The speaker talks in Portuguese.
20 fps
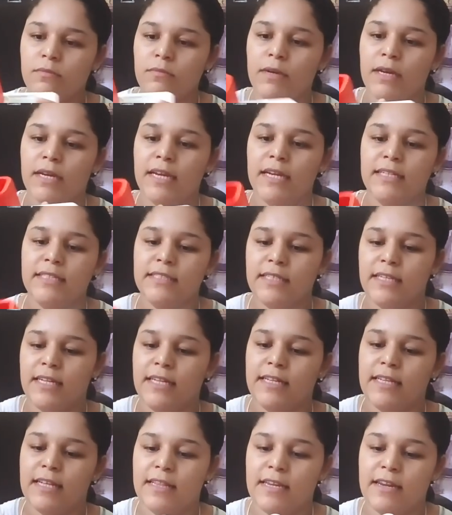Uma gracinha.
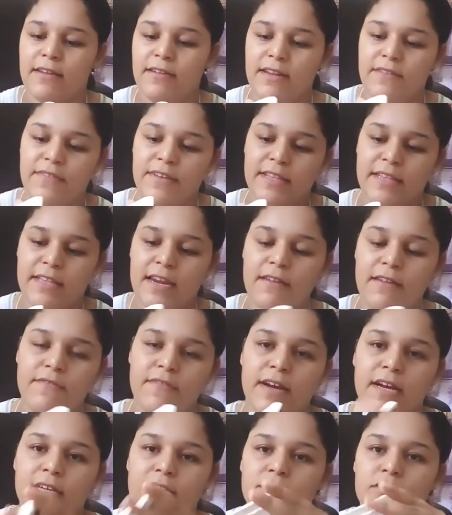Ele, tá, ele vem
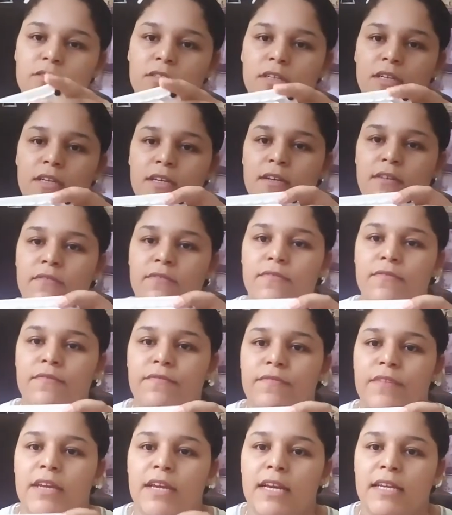travado.
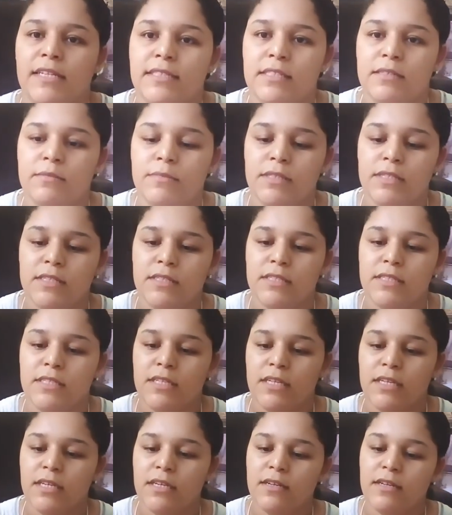Vem com as
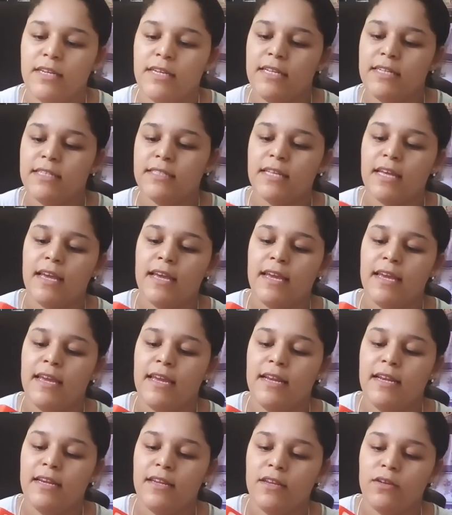laminazinhas. Ele,
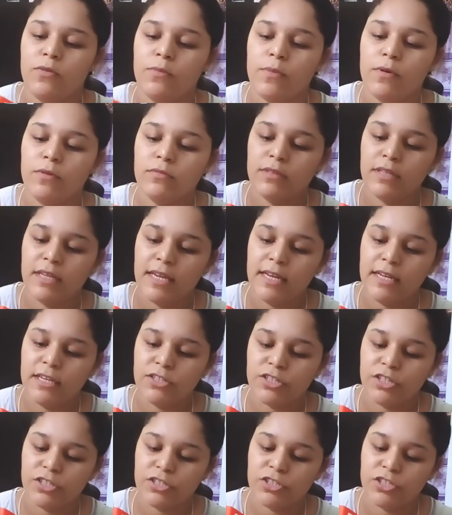ele, o bom
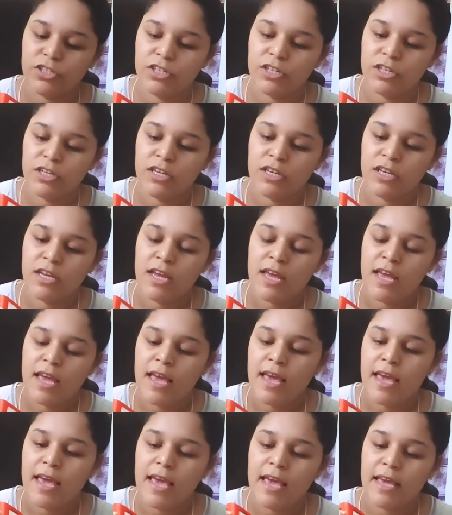dele, gente,
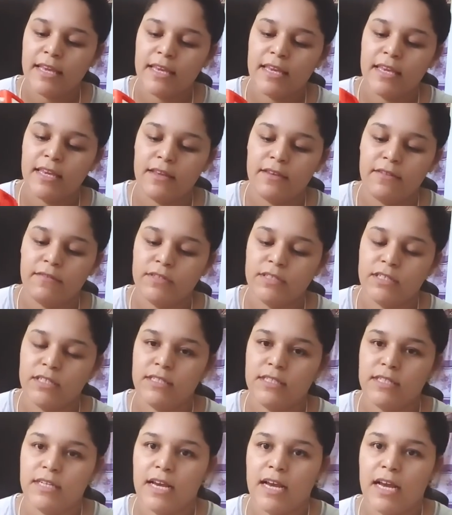é que
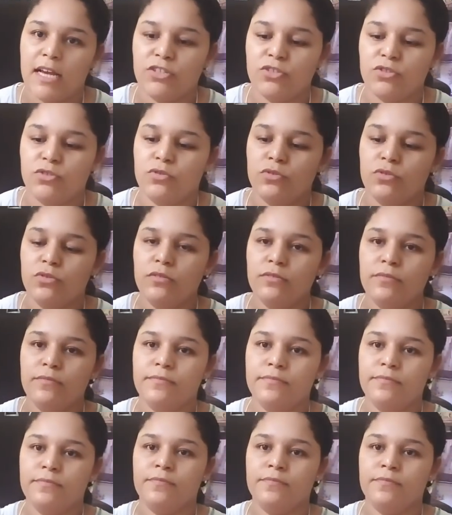você desencaixou.